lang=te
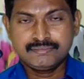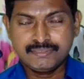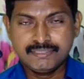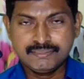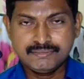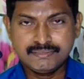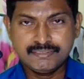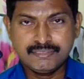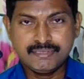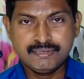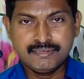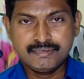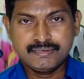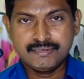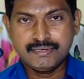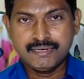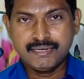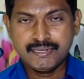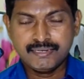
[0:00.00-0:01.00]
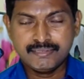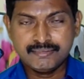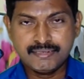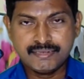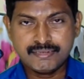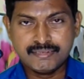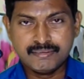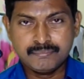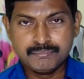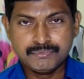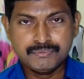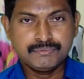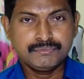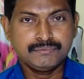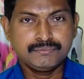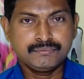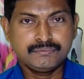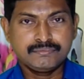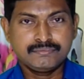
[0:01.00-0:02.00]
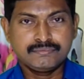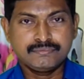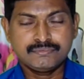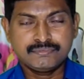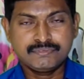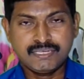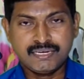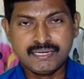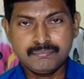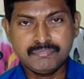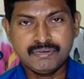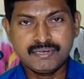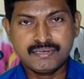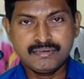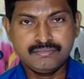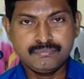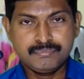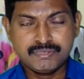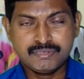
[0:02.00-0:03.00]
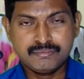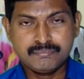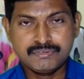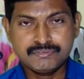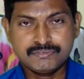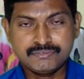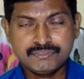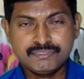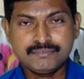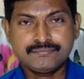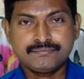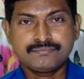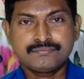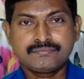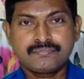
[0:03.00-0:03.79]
చిన్న చిన్న గాయాలు తాకినప్పుడు చాలా బాగా ఉపయోగపడుతుంది